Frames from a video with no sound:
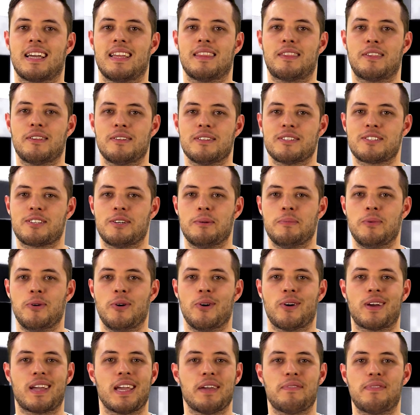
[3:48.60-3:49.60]
Canciones
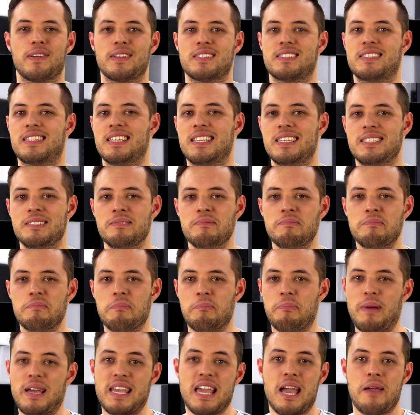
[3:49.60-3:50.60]
como Qué festín,
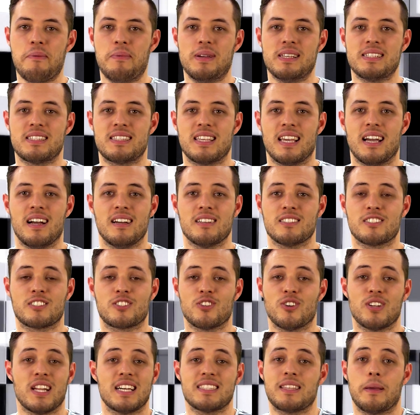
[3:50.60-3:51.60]
Bella y Bestia
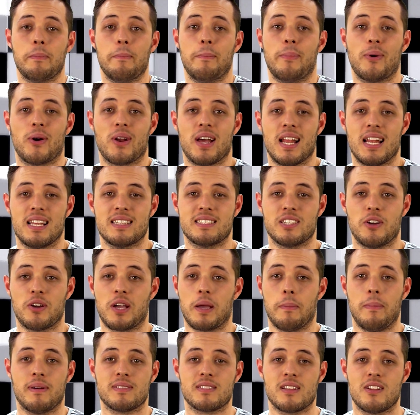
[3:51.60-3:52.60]
son atemporales y
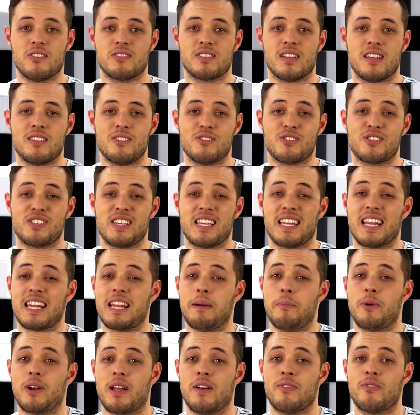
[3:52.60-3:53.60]
aunque pasen los años siguen
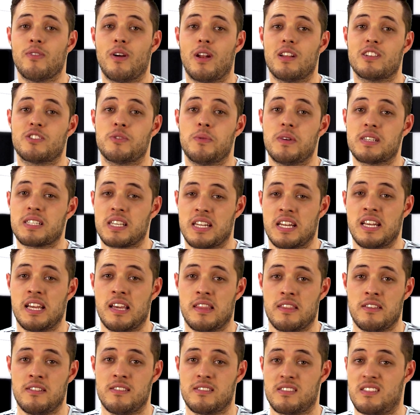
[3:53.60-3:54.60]
enamorando a las nuevas
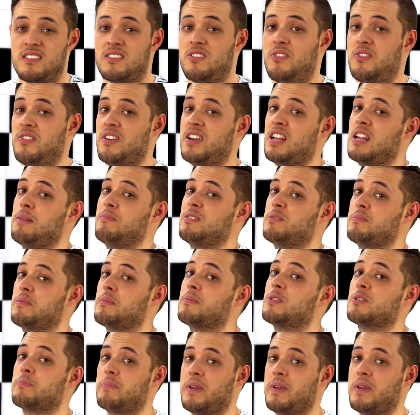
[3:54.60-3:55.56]
generaciones, que se lo digan a mis primos